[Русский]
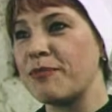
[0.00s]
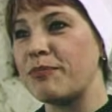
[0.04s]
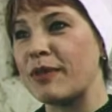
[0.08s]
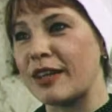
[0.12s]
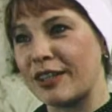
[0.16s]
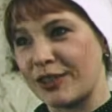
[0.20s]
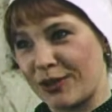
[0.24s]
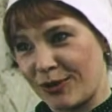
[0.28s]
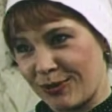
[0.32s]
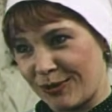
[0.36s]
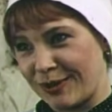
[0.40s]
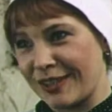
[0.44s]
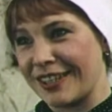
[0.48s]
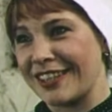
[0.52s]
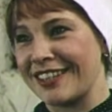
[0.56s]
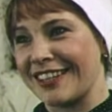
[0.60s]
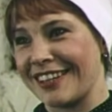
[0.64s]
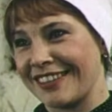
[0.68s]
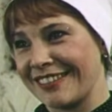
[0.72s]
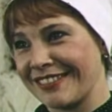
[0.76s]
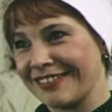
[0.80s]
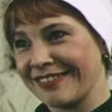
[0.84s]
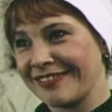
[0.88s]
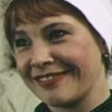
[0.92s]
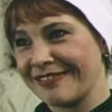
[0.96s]
опять
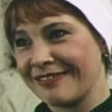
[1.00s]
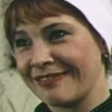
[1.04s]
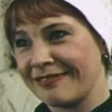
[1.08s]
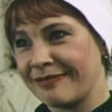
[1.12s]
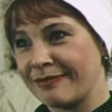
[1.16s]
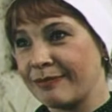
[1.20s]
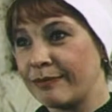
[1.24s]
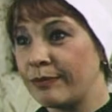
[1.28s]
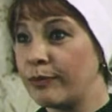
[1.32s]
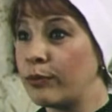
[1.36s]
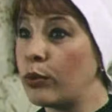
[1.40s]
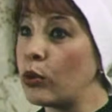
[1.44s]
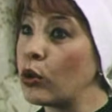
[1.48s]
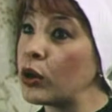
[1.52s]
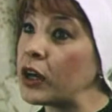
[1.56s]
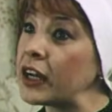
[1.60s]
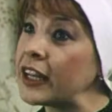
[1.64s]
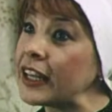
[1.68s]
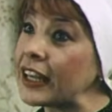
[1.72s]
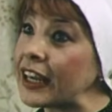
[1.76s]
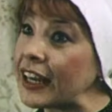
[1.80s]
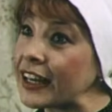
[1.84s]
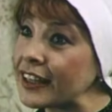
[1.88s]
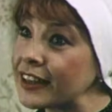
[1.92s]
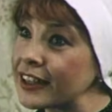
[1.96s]
шутите?
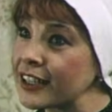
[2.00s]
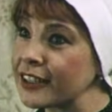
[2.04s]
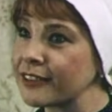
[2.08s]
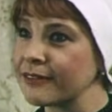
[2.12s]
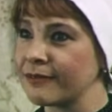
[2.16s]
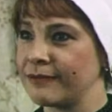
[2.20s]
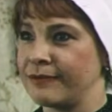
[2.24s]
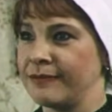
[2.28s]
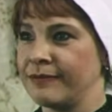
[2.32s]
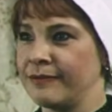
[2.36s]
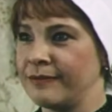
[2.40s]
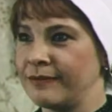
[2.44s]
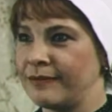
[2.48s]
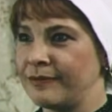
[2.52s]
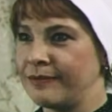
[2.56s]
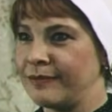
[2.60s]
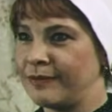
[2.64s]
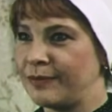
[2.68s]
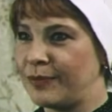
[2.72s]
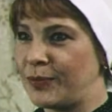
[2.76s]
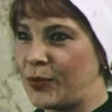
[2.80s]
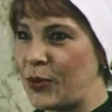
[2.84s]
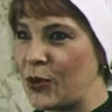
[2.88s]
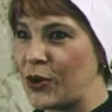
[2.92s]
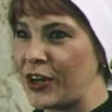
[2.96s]
Бога нет.
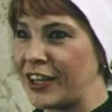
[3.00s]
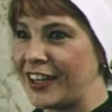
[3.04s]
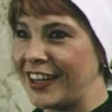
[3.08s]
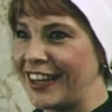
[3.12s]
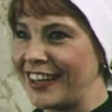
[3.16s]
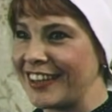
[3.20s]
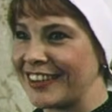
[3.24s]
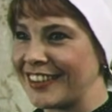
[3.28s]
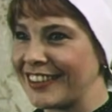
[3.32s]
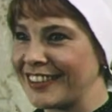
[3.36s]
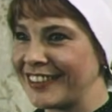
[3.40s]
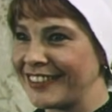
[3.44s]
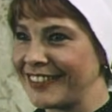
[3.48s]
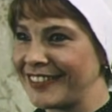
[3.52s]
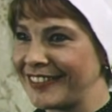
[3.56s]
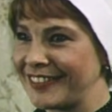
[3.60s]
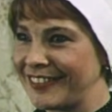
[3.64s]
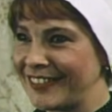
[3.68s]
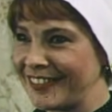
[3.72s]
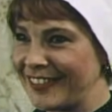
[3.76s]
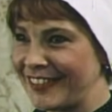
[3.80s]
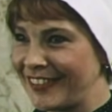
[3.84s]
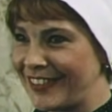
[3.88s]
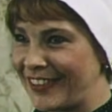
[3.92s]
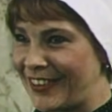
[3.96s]
Бога нет,
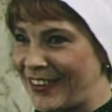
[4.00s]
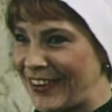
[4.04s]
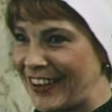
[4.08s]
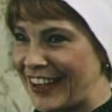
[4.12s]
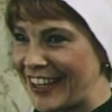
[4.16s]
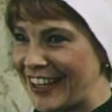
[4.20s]
но